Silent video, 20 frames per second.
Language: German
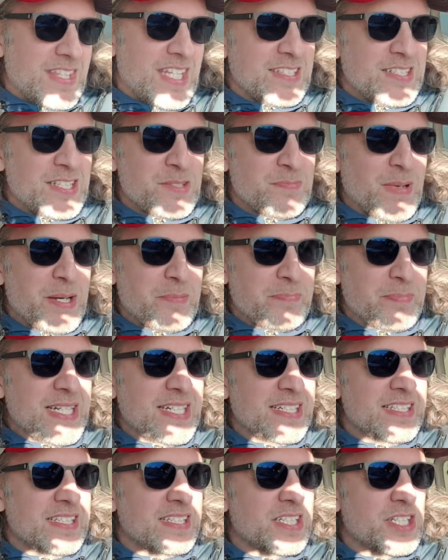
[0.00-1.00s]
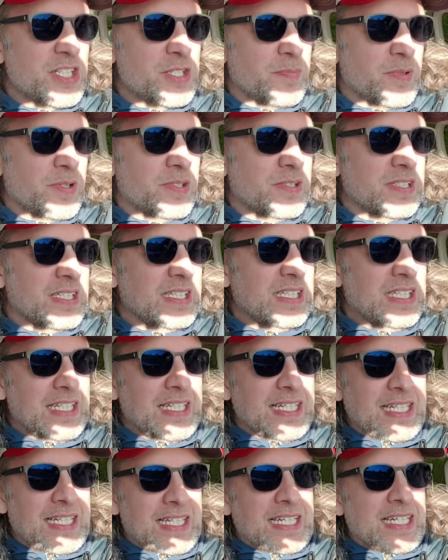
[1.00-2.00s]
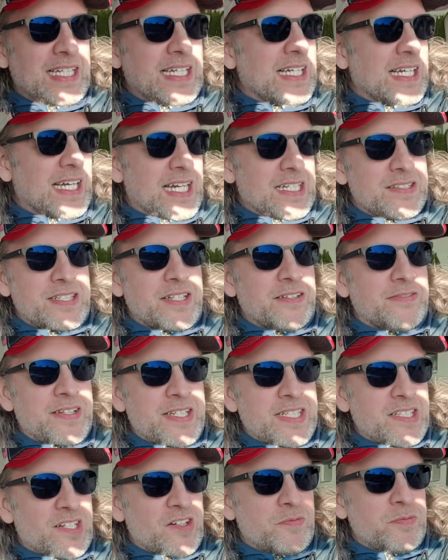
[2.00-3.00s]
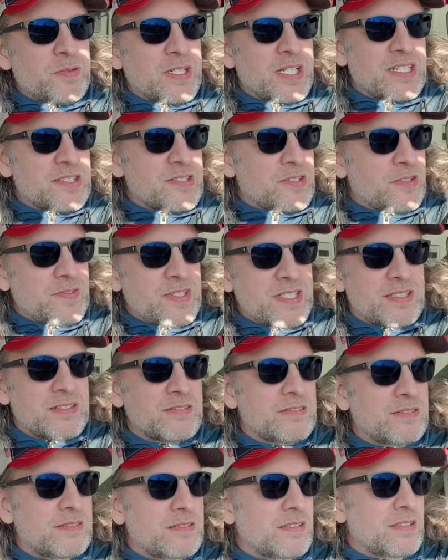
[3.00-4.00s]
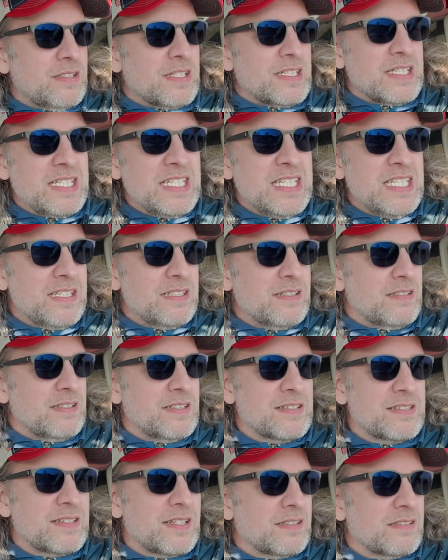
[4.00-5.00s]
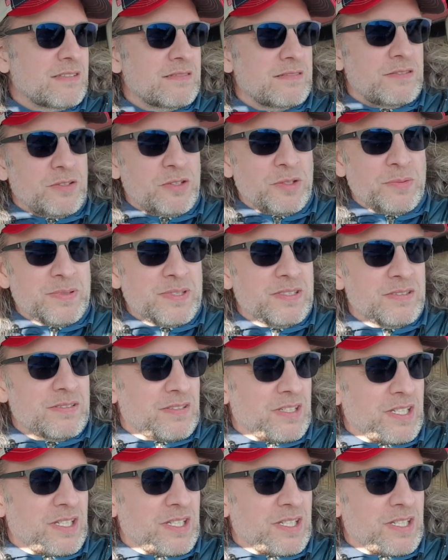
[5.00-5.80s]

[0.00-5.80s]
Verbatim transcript: ist mal bildlich gesprochen. Also der Federaufbruch hat sowieso nie in seiner über,